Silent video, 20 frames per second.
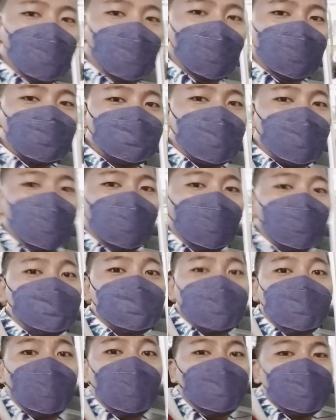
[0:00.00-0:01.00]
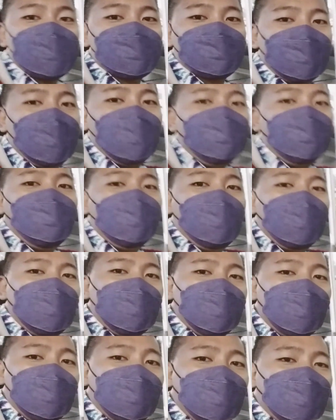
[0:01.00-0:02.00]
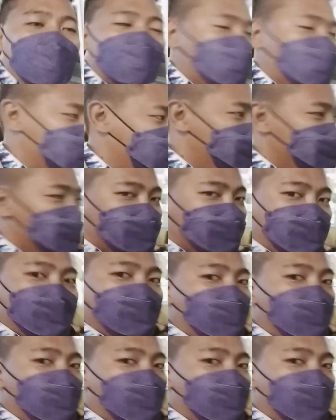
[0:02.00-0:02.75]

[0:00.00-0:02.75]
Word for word: Oh, hello. Hello, Cebu Pacific.